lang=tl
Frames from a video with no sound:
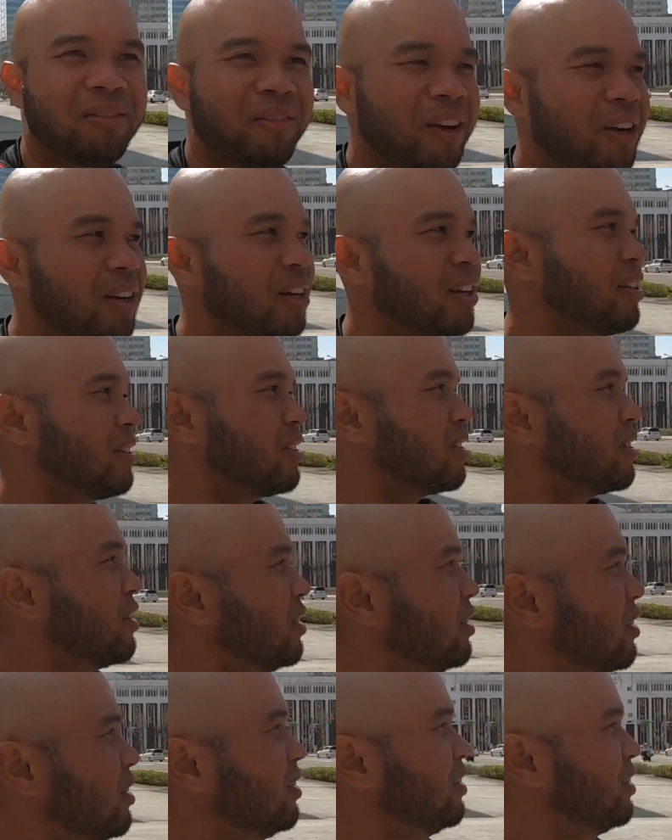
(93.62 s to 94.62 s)
fairness.
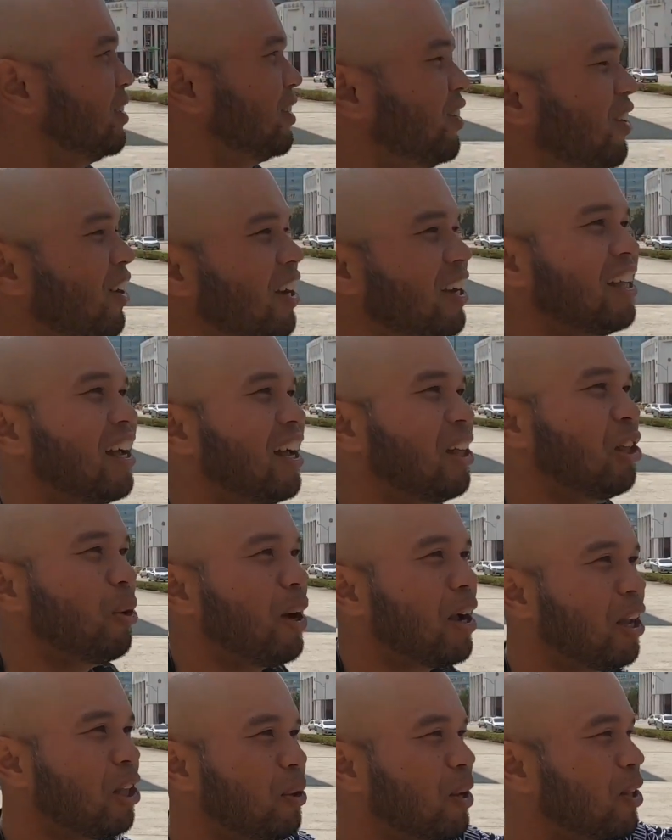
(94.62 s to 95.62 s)
Okay na,
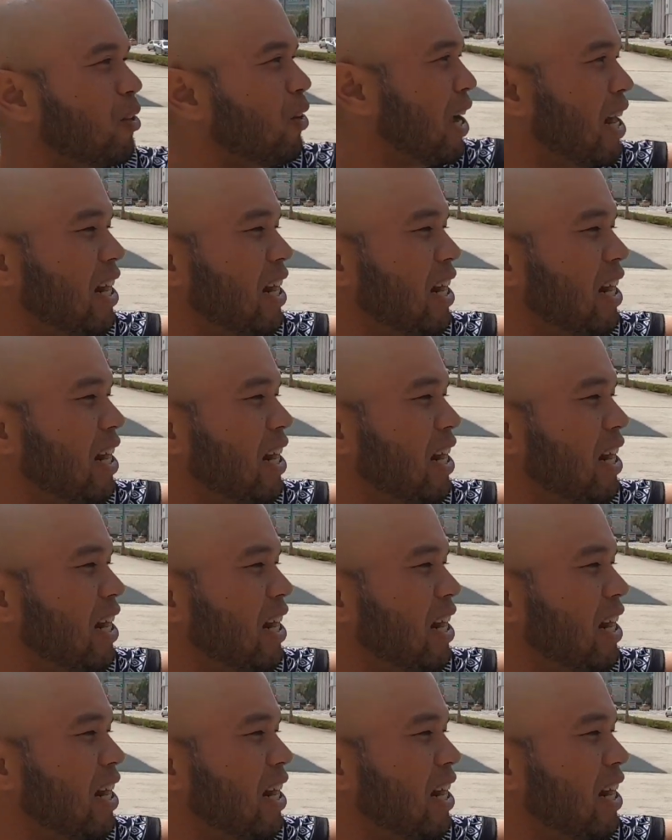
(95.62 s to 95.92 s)
luwag-luwag ng